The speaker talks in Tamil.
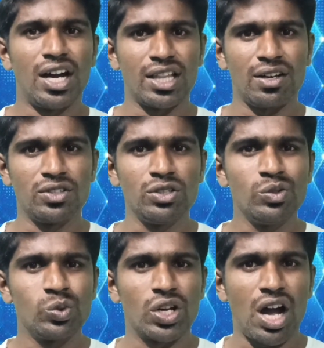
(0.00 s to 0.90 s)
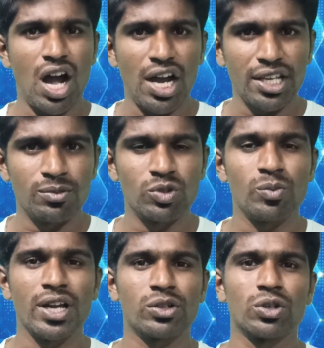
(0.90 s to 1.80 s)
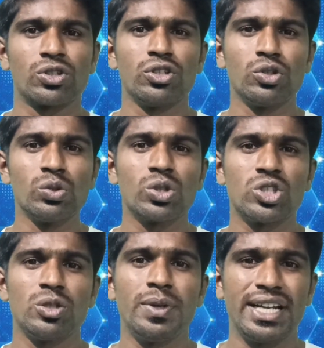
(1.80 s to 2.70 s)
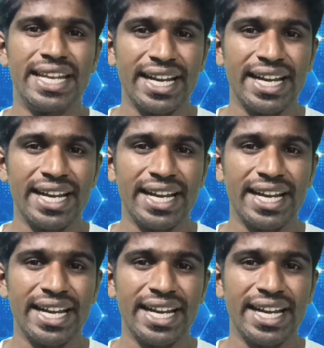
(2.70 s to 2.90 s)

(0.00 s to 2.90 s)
அதாவது ஒரு ஆயிரம் ரூபாய் கொடுத்து நூறு ஜிபி